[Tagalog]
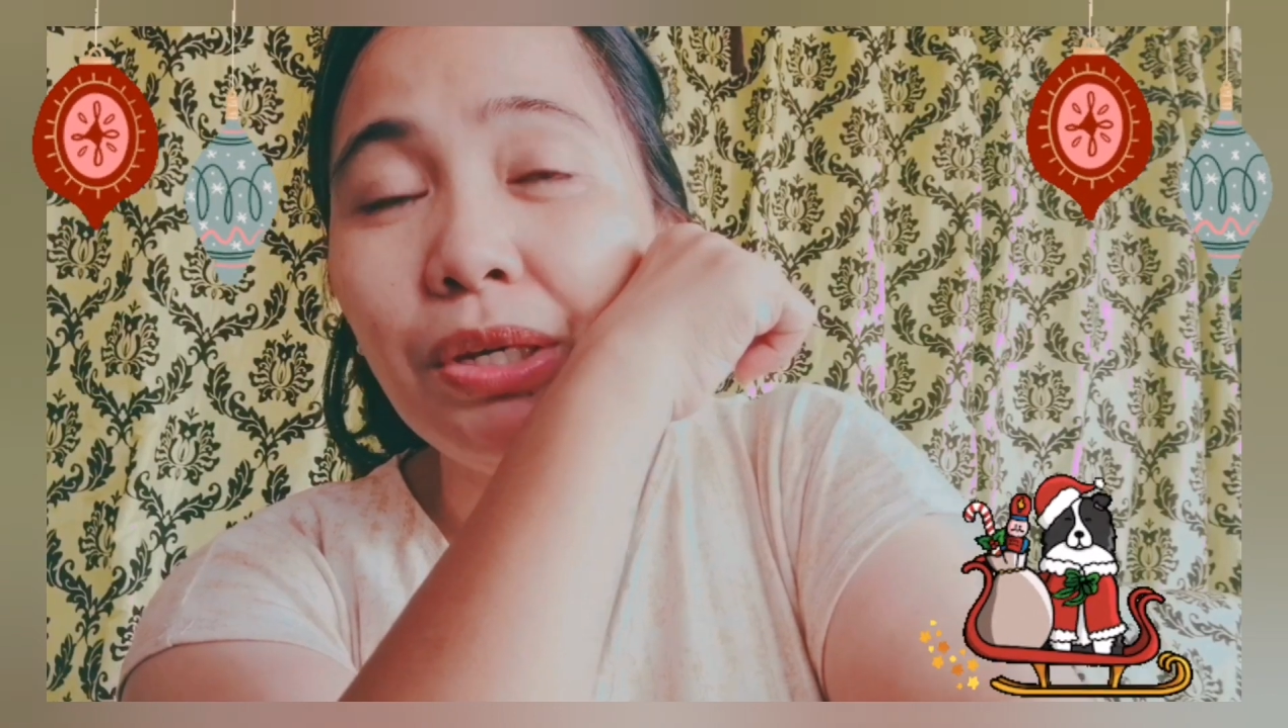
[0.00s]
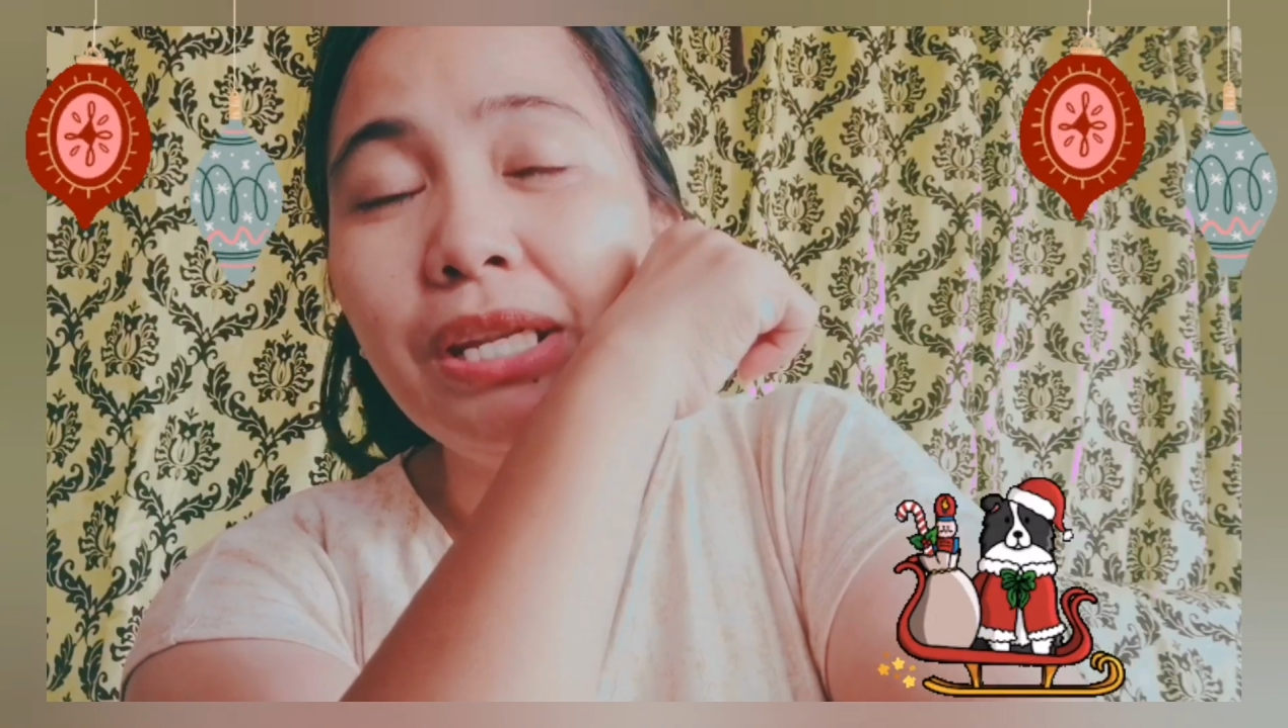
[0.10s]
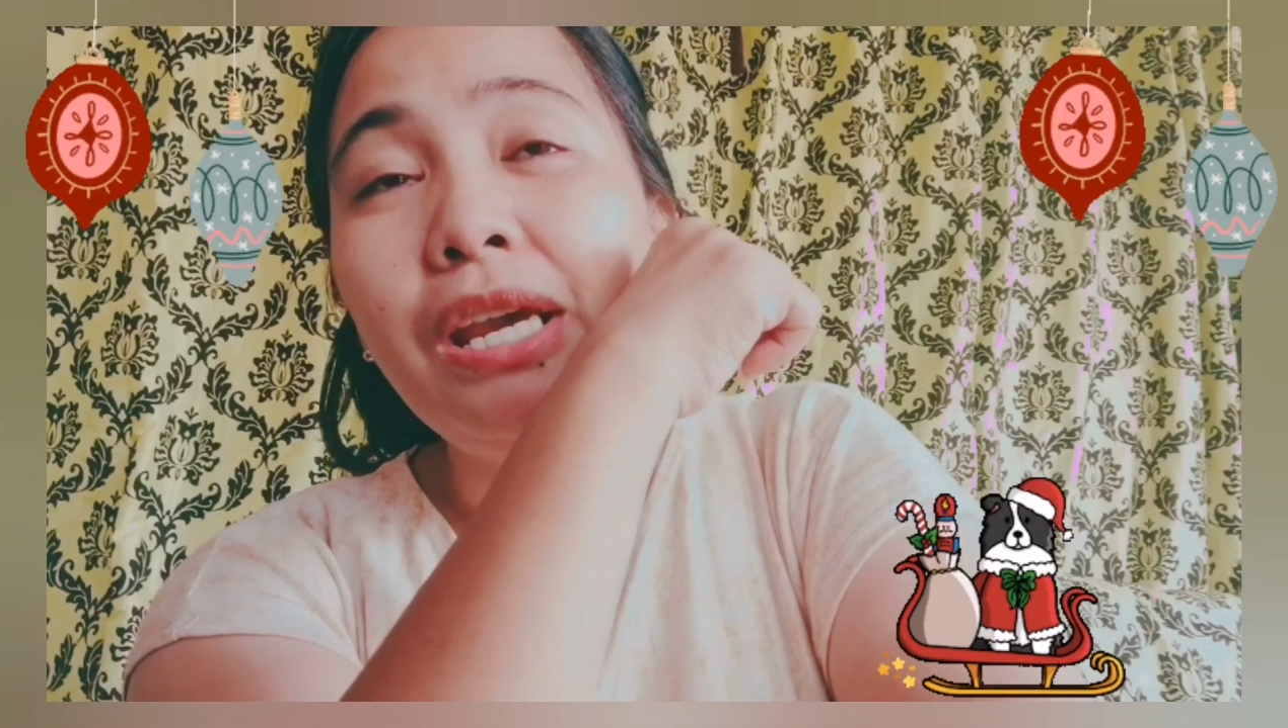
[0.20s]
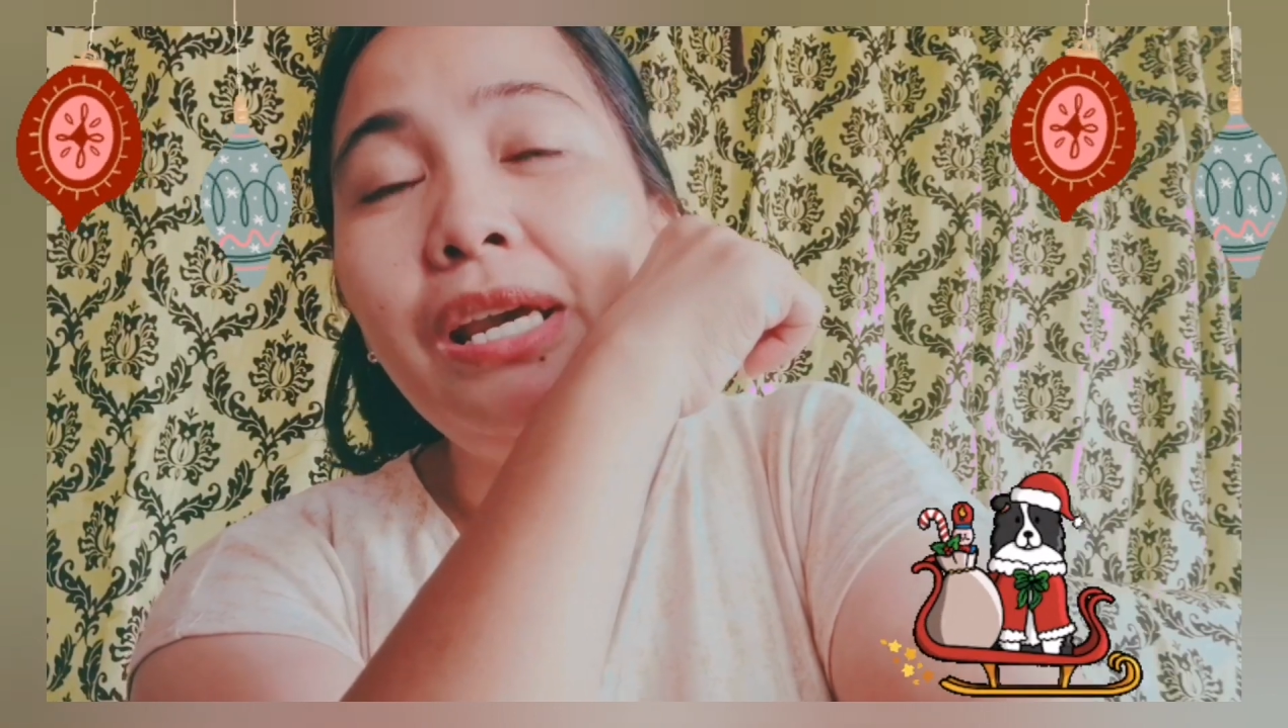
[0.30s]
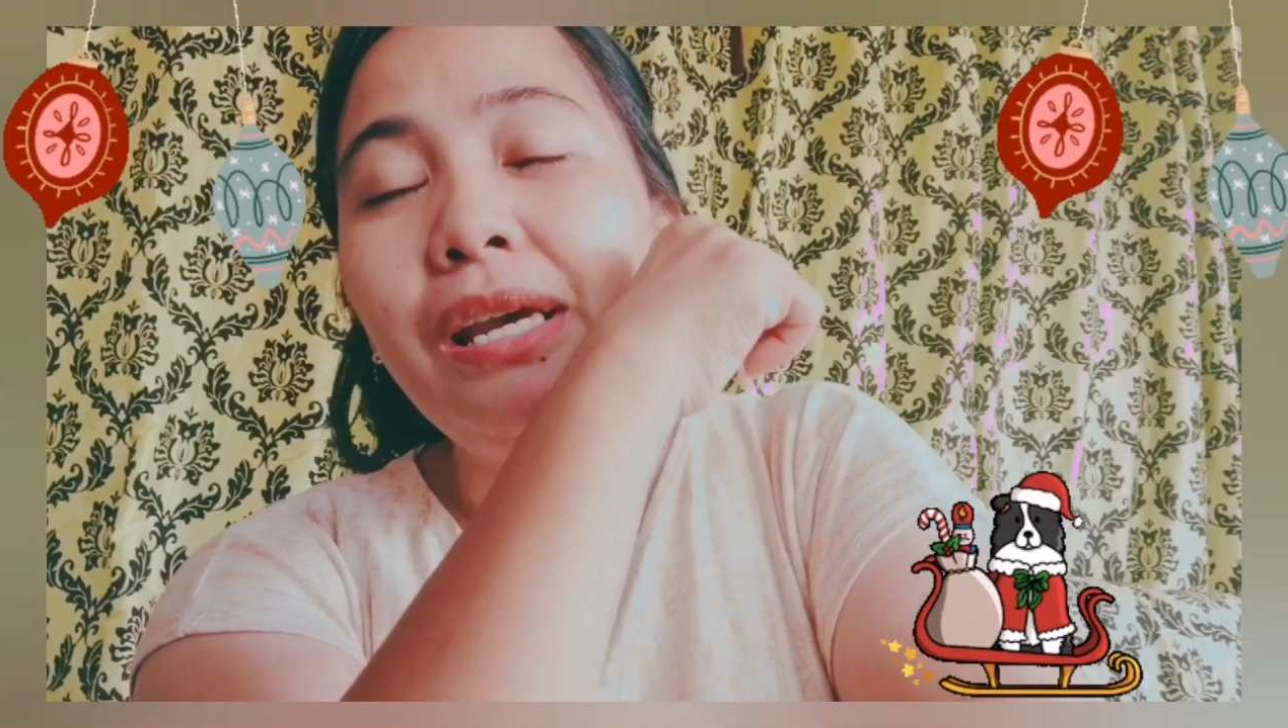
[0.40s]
Yun,